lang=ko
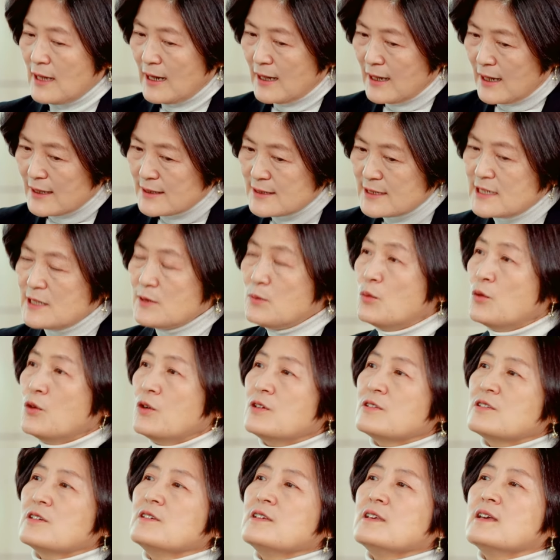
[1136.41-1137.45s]
다 같이
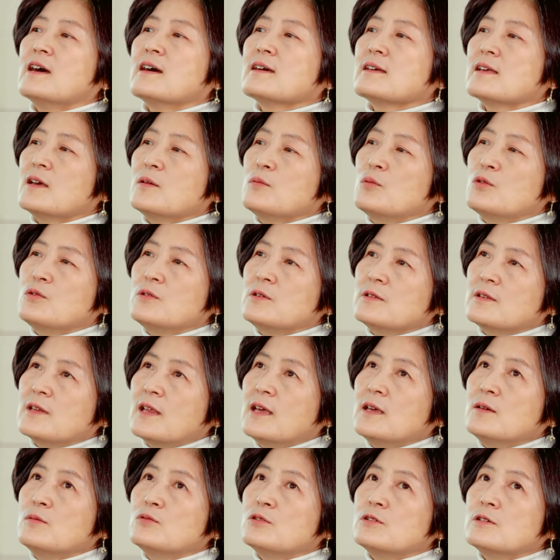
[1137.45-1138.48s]
모여서 이야기해보는
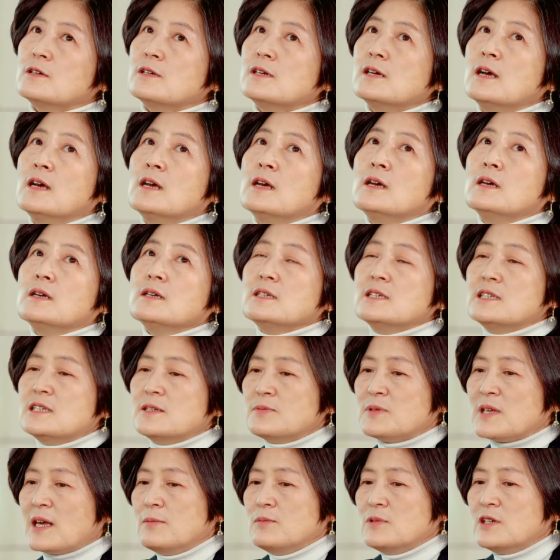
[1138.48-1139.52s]
테이블을
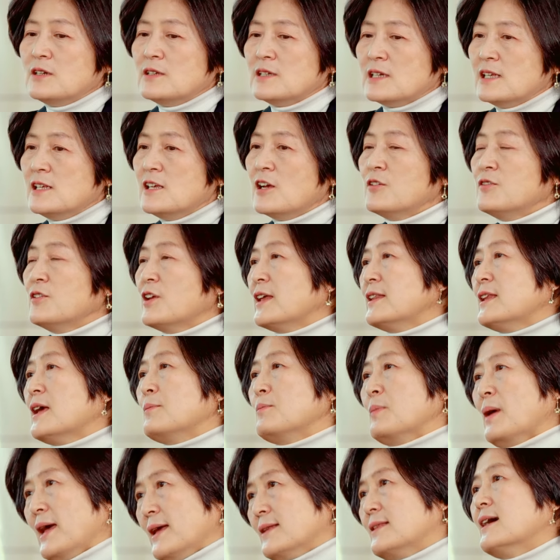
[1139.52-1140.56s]
23년 1년 내내
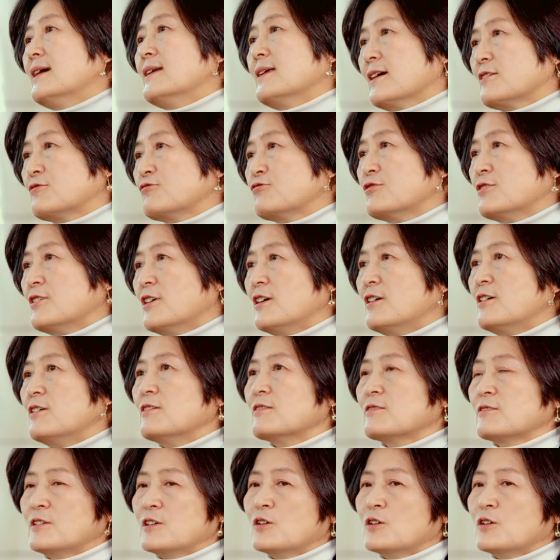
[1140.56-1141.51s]
매달 했고요. 아.